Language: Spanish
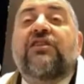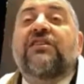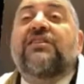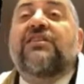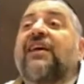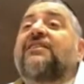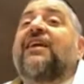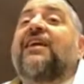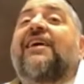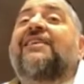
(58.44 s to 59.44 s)
Entonces
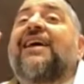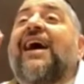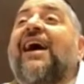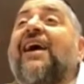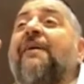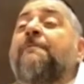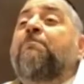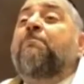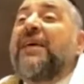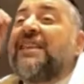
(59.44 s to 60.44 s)
el Yetzirah está
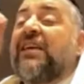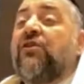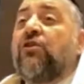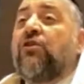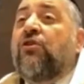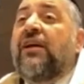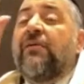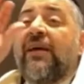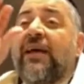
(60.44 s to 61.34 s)
metido